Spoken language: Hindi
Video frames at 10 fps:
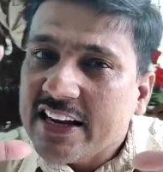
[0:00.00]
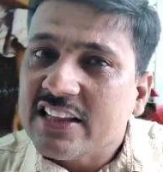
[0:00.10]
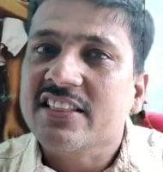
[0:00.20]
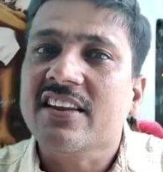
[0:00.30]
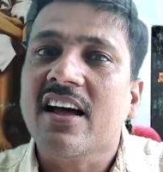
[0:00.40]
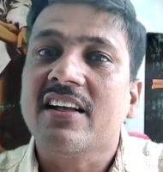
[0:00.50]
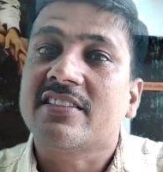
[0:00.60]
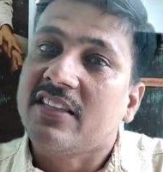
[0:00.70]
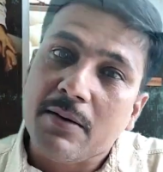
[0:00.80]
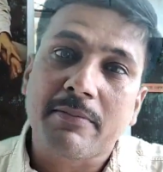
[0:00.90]
कितना
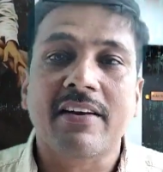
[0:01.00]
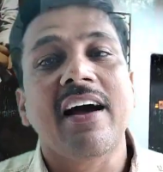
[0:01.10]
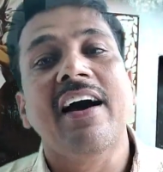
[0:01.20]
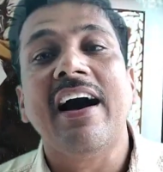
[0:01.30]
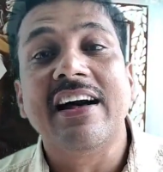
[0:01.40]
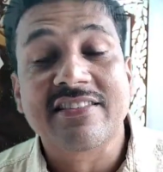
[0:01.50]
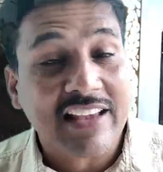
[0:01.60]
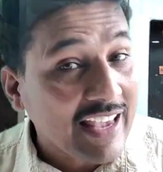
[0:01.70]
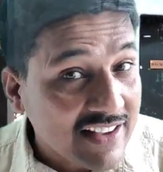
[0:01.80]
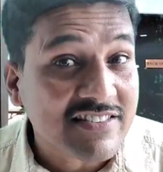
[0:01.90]
दम रहा आज
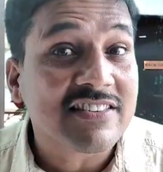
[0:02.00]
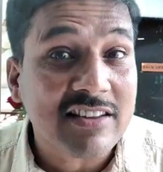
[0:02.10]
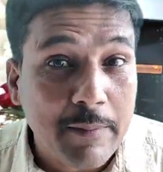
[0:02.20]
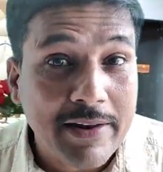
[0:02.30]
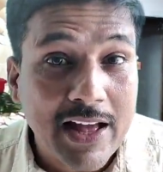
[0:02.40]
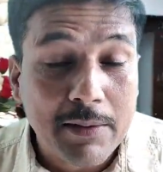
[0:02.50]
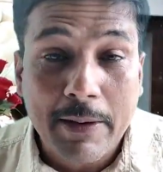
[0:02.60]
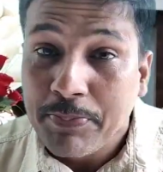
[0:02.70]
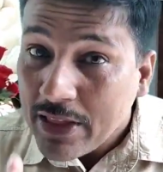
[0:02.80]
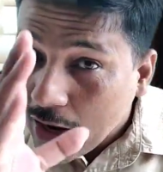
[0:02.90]
के इस सेमिनार
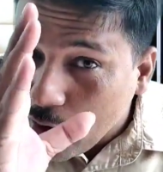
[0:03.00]
में